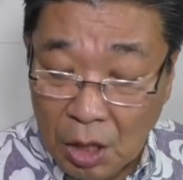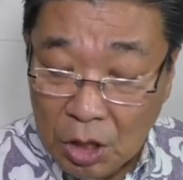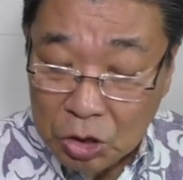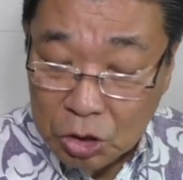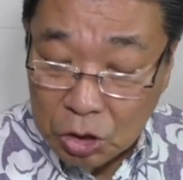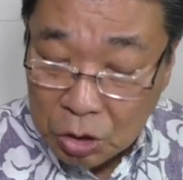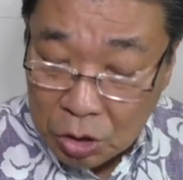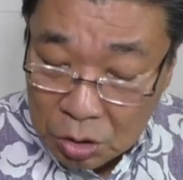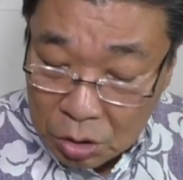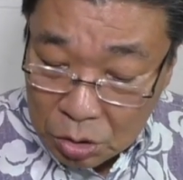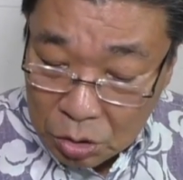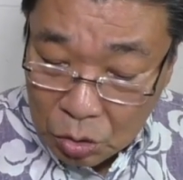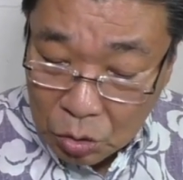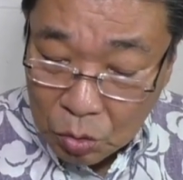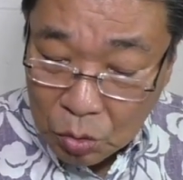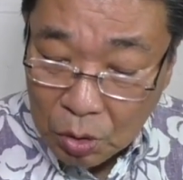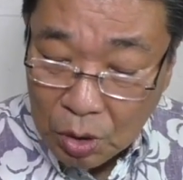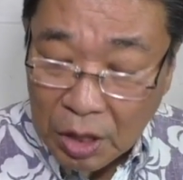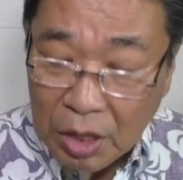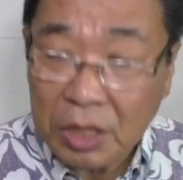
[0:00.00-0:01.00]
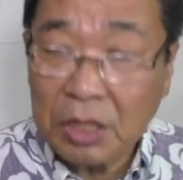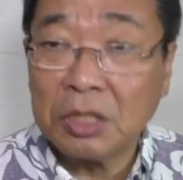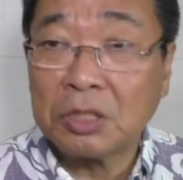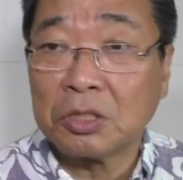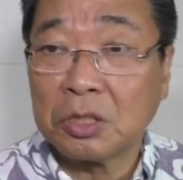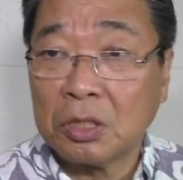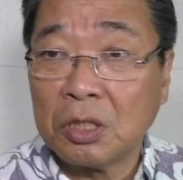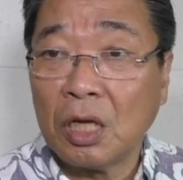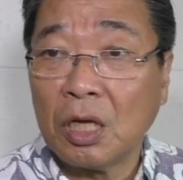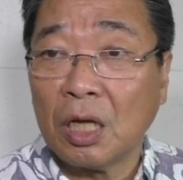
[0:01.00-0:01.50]
心臓破
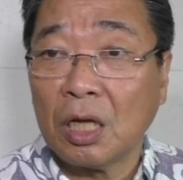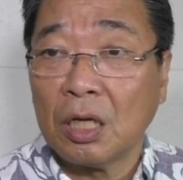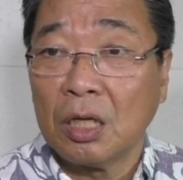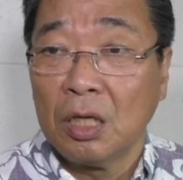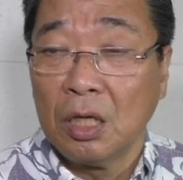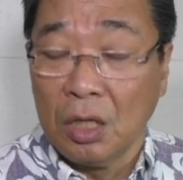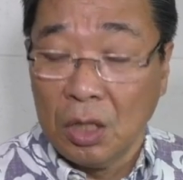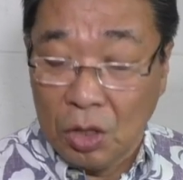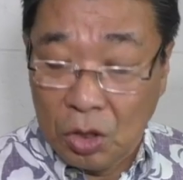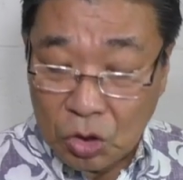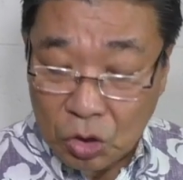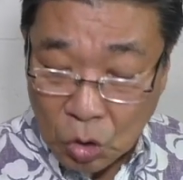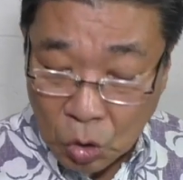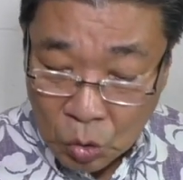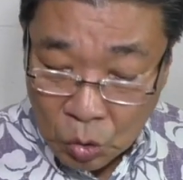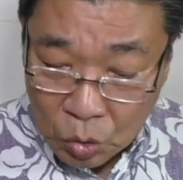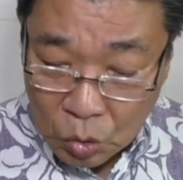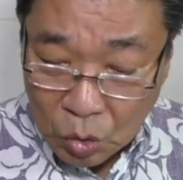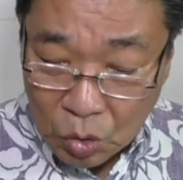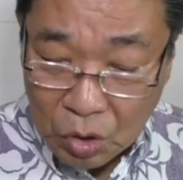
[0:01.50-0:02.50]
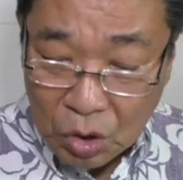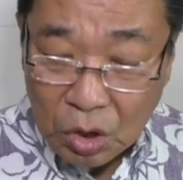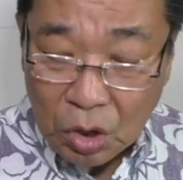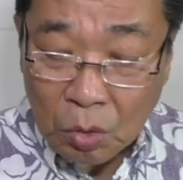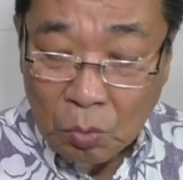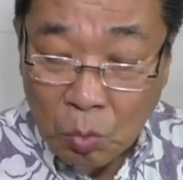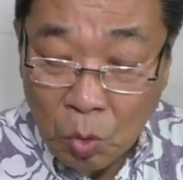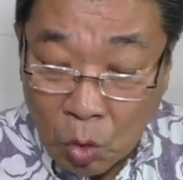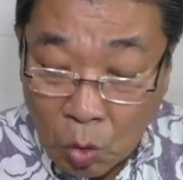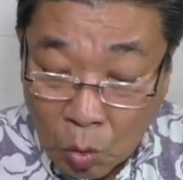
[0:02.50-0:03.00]
裂で、その時
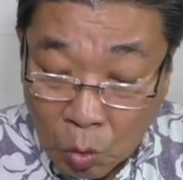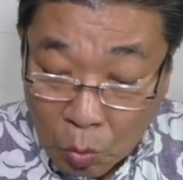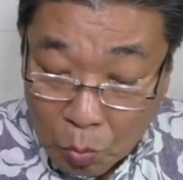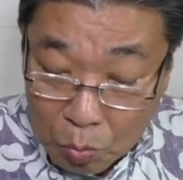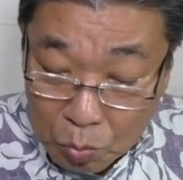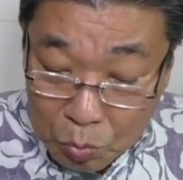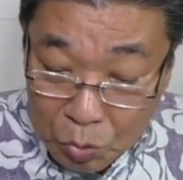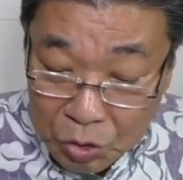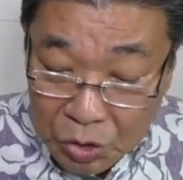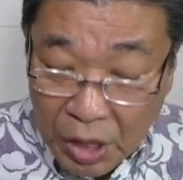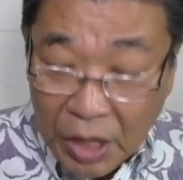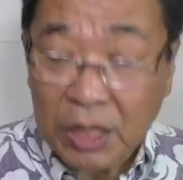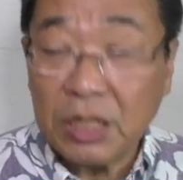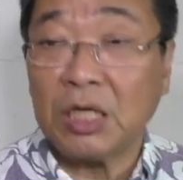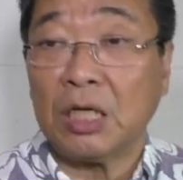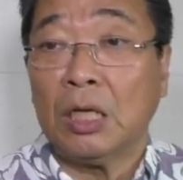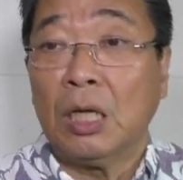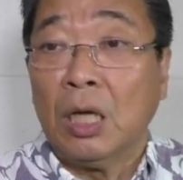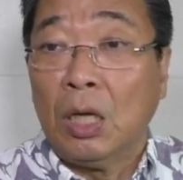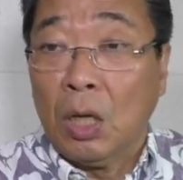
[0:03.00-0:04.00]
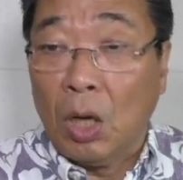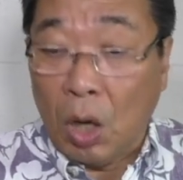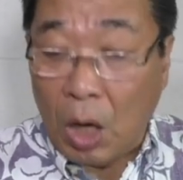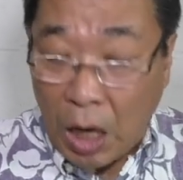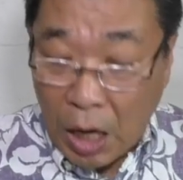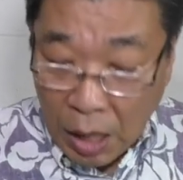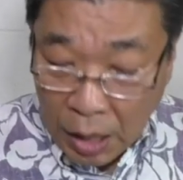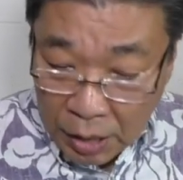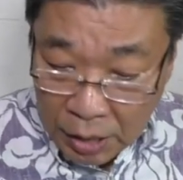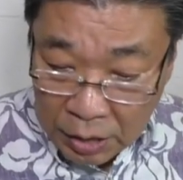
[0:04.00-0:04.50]
にもう胸に、
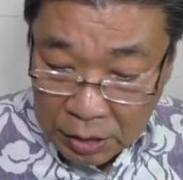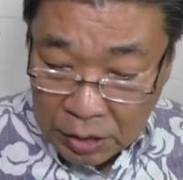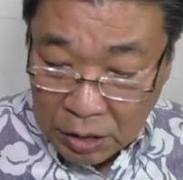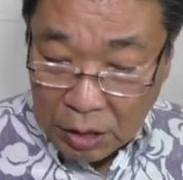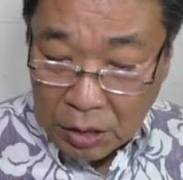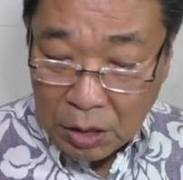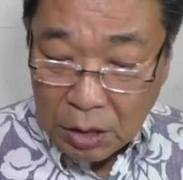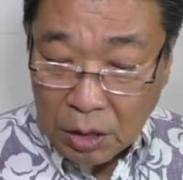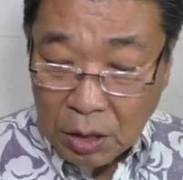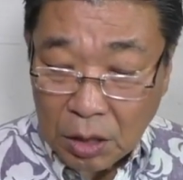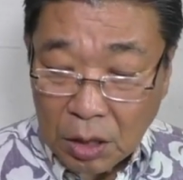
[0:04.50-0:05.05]
腹に